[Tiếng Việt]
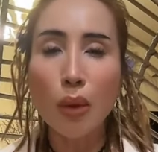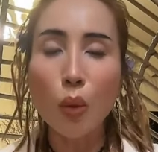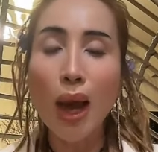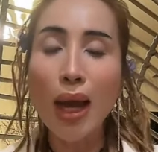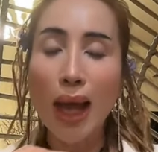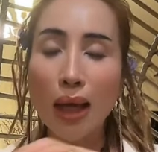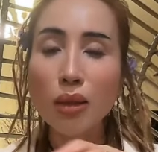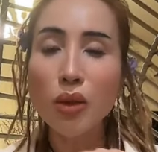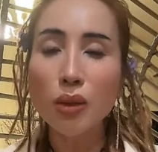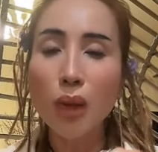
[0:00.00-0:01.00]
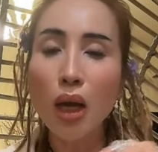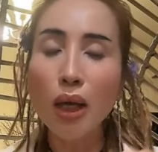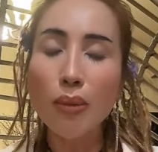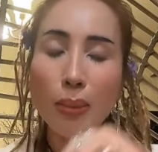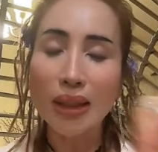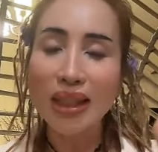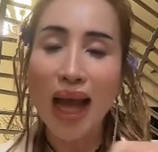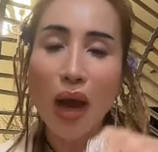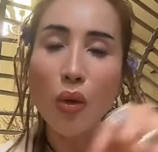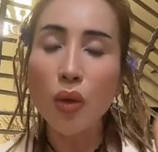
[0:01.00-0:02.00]
mình khoa lẫn vô đó khi mà mình
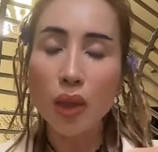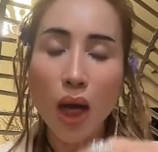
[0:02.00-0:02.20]
tao